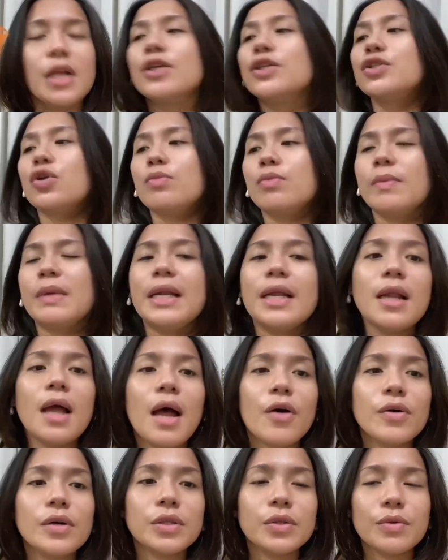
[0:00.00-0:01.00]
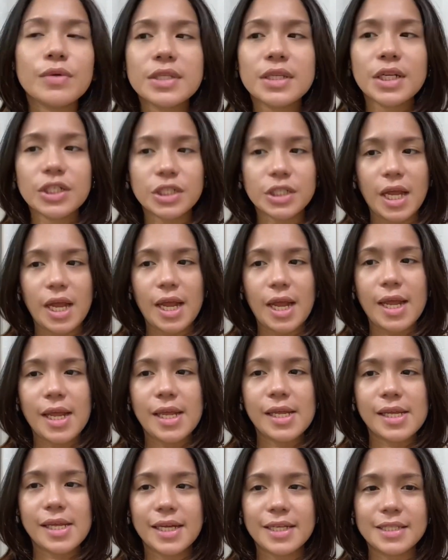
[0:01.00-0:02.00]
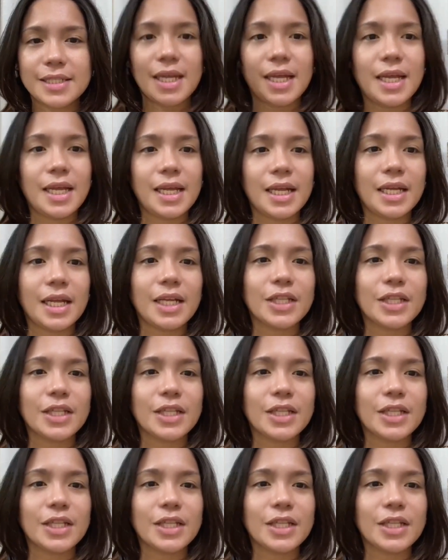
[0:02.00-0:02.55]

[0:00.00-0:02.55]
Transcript: So bumili lang ako nitong sachet kasi